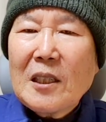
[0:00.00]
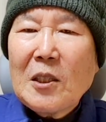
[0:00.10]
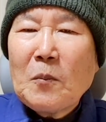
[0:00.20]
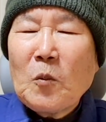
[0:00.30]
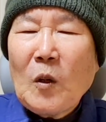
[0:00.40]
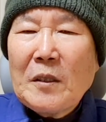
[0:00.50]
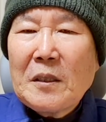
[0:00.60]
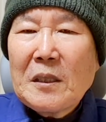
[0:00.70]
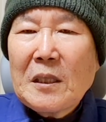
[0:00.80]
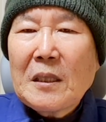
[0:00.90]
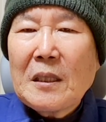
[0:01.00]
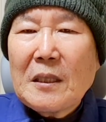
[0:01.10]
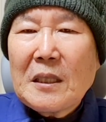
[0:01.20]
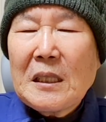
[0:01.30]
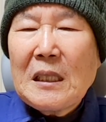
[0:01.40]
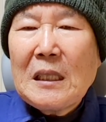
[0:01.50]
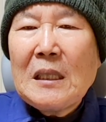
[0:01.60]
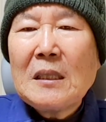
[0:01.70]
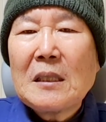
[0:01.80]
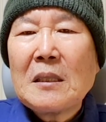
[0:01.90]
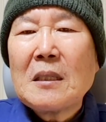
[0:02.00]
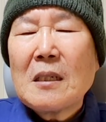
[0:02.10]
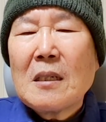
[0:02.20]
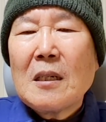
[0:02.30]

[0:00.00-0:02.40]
김원식 시인이 쓴